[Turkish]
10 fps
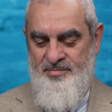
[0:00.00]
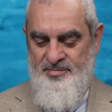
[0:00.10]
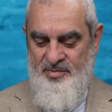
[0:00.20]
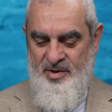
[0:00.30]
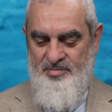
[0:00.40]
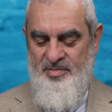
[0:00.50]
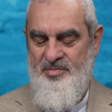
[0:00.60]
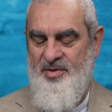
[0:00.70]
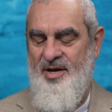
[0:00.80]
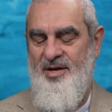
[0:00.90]
Elhamdülillah.
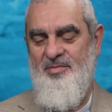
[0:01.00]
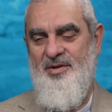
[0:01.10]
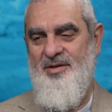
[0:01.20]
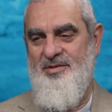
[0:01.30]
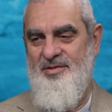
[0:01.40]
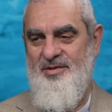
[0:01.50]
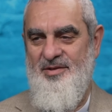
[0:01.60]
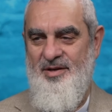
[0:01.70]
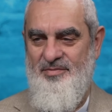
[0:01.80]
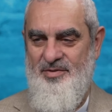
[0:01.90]
Rabbim daim eylesin.
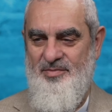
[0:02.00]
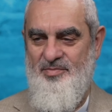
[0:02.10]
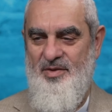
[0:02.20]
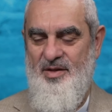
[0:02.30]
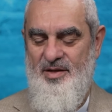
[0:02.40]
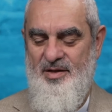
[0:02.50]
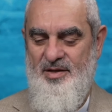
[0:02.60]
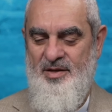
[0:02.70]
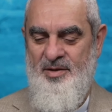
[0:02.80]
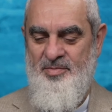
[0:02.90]
Afiyetiniz daim
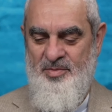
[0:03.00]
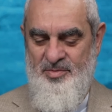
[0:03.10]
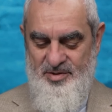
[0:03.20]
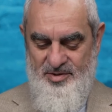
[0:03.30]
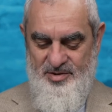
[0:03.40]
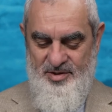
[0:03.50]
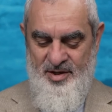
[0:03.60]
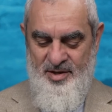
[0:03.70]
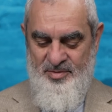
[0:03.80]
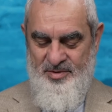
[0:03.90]
olsun. Hepimiz Sıhhatiniz
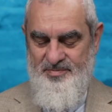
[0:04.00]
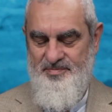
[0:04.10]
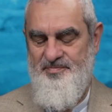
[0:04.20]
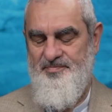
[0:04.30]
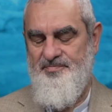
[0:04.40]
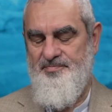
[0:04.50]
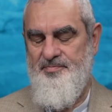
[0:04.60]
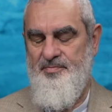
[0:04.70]
için. inşallah hocam.